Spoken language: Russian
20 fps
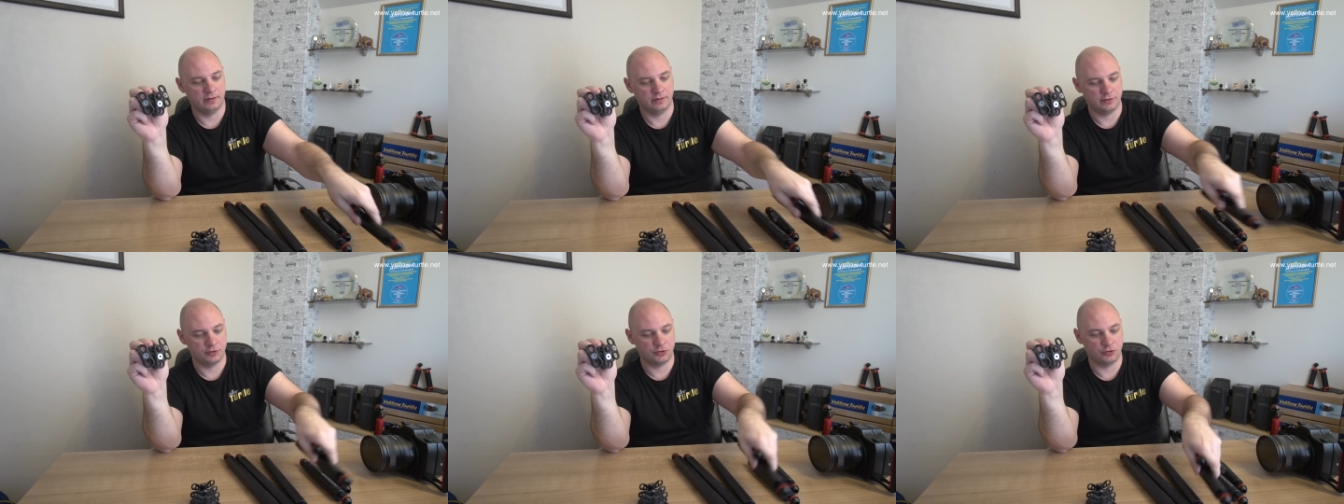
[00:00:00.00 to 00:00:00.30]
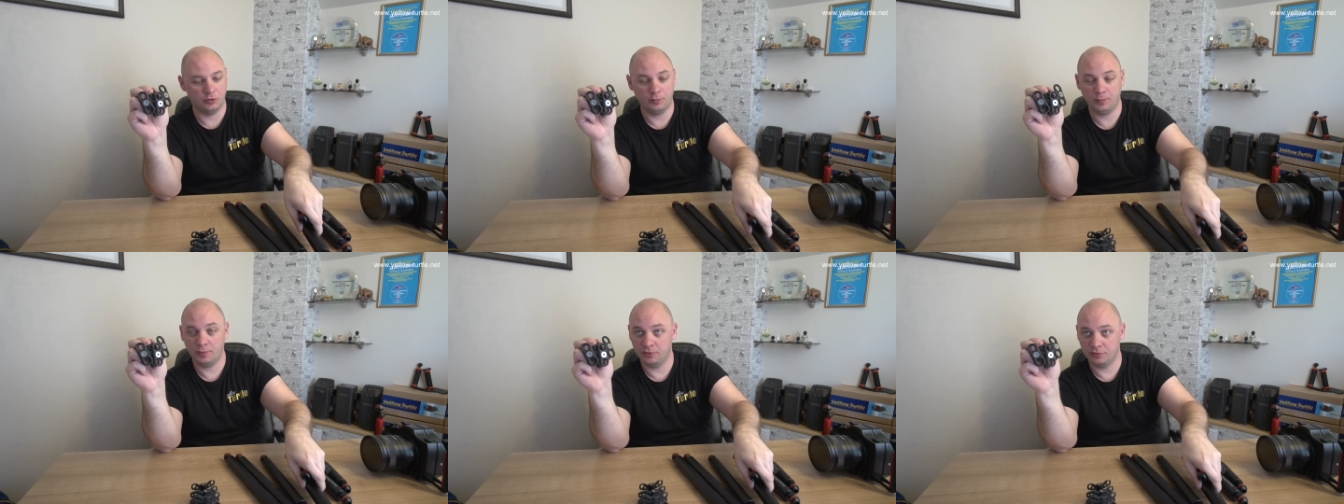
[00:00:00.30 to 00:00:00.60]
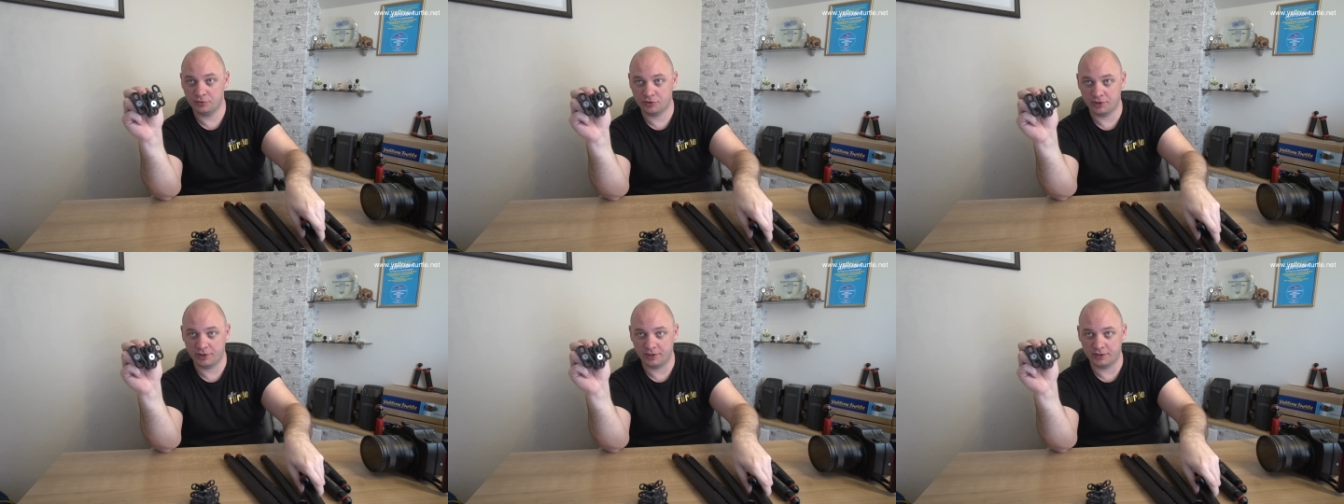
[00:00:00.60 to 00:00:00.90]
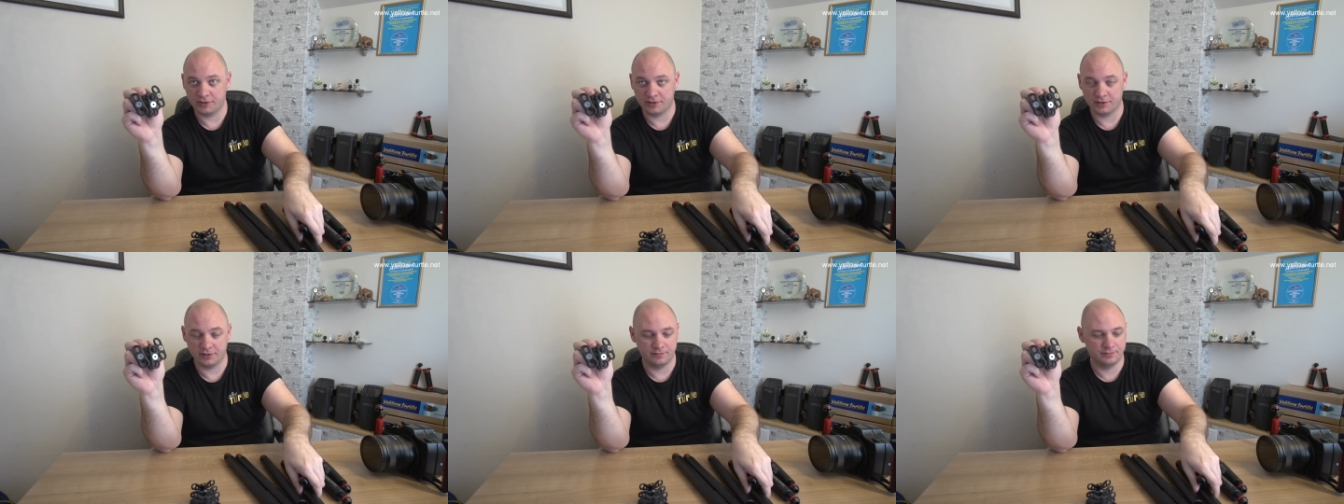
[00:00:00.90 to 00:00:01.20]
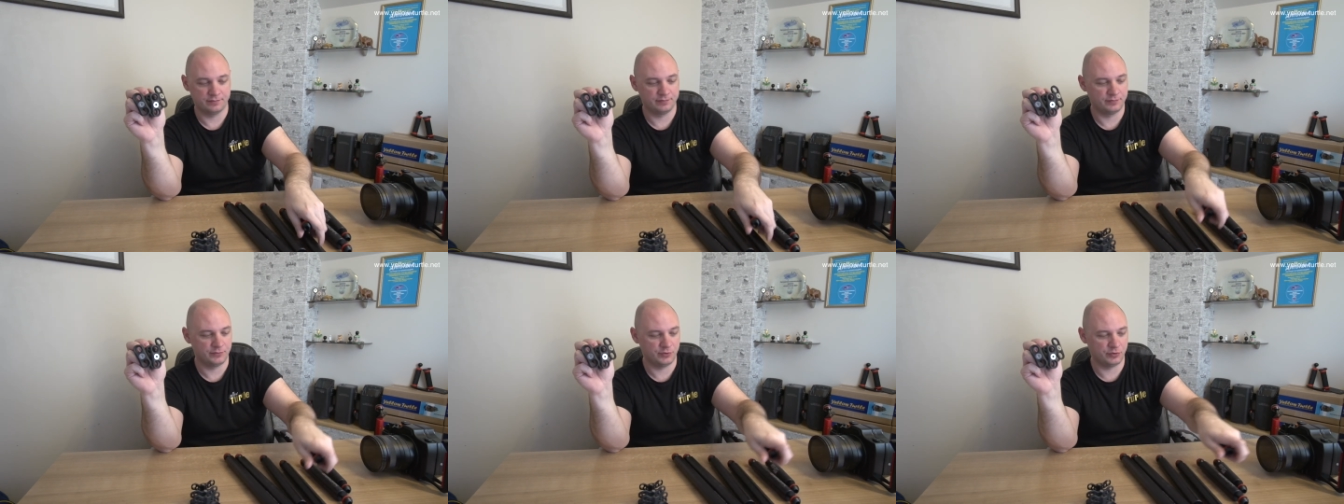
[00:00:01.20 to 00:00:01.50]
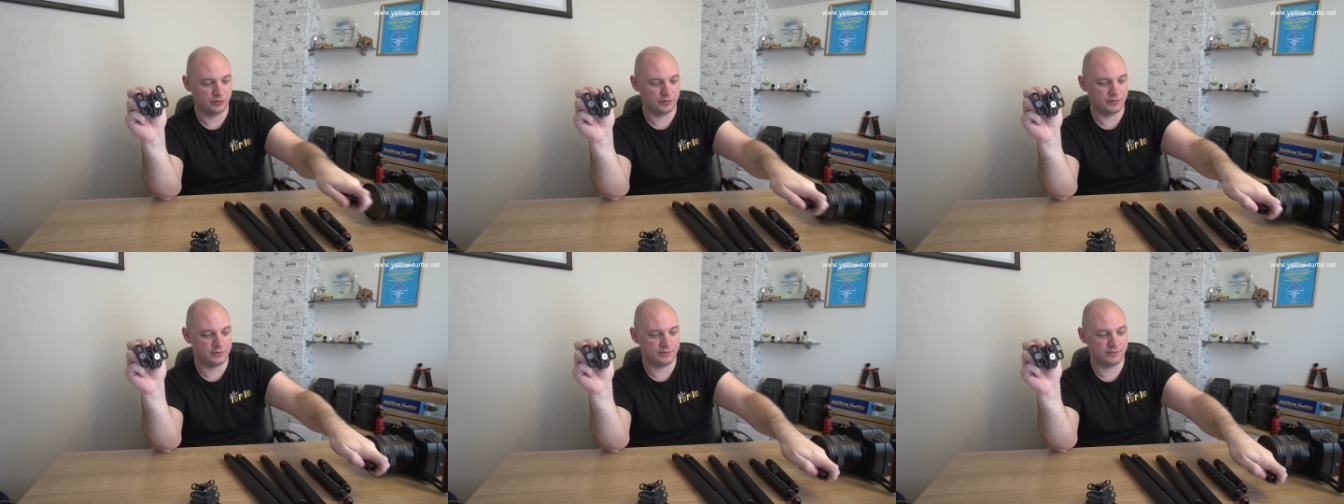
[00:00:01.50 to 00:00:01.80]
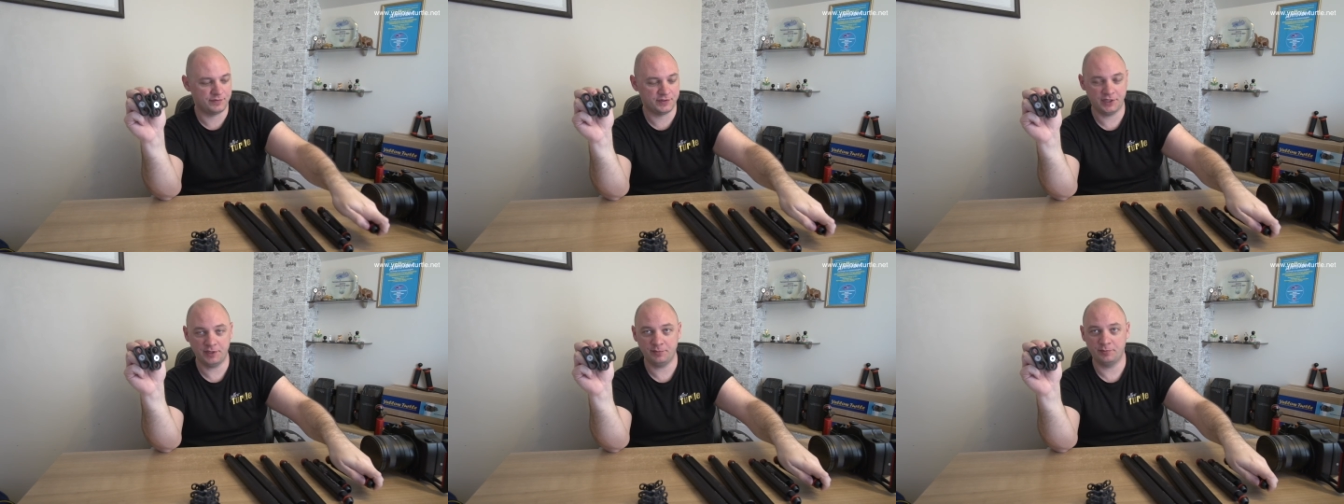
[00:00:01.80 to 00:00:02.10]
Что получается? То есть
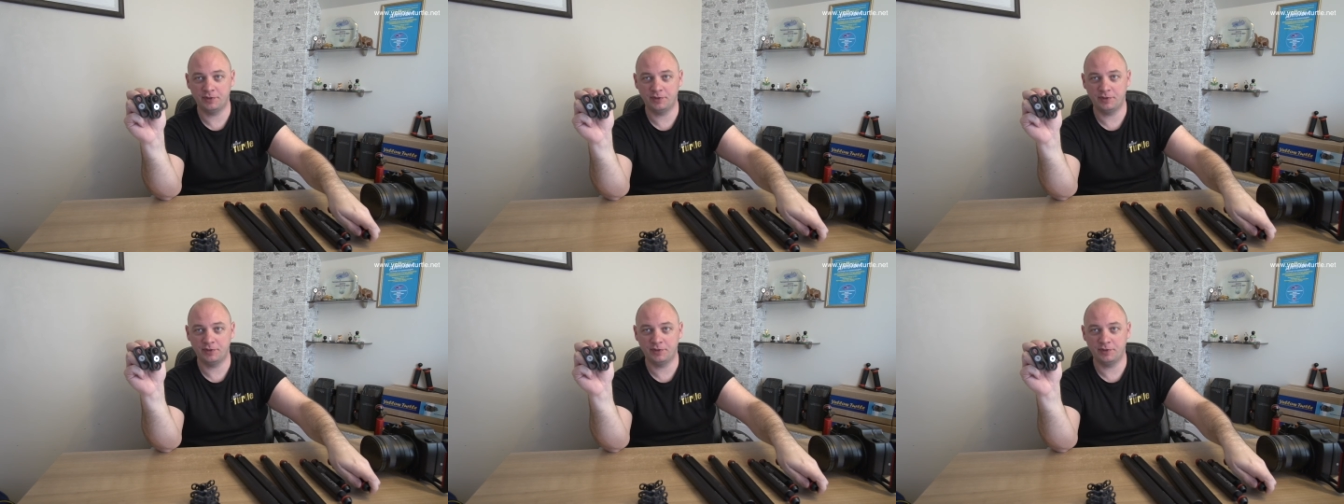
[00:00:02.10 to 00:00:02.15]
все